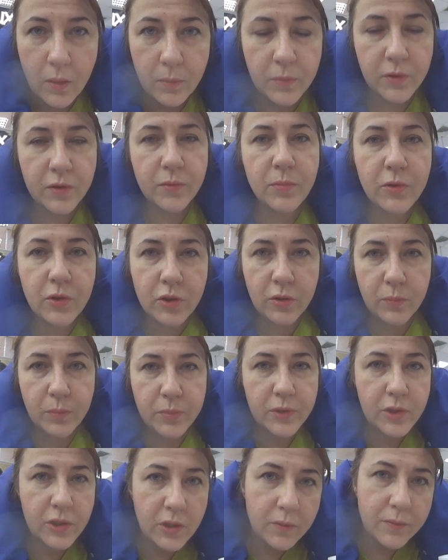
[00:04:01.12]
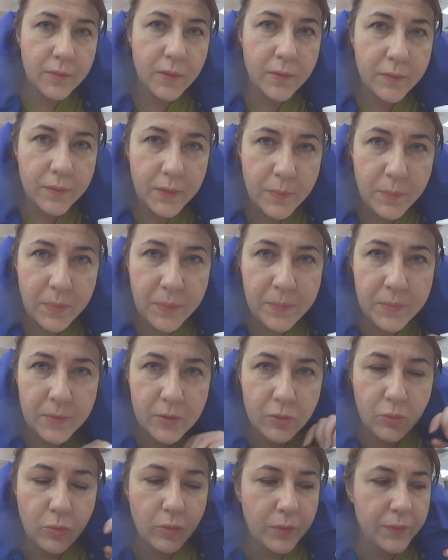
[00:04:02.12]
Мы с Мишей пришли в кафе
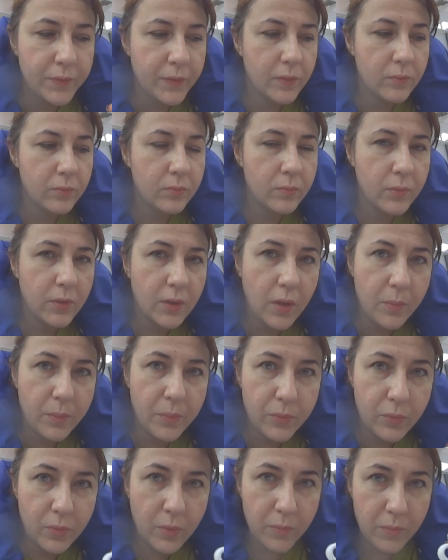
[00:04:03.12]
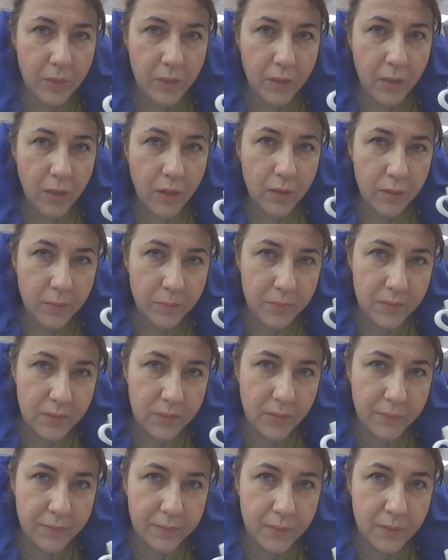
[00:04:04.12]
попить кофе. Я пью американо без
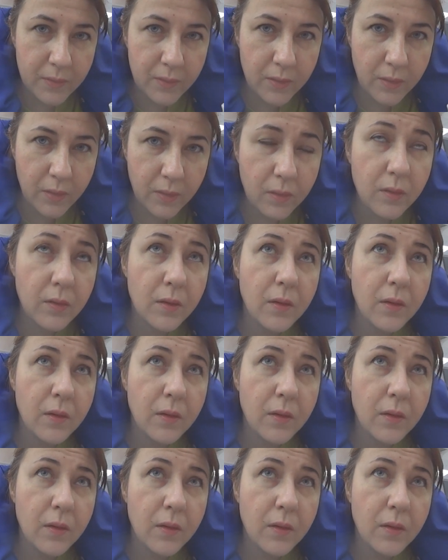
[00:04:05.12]
кофеина.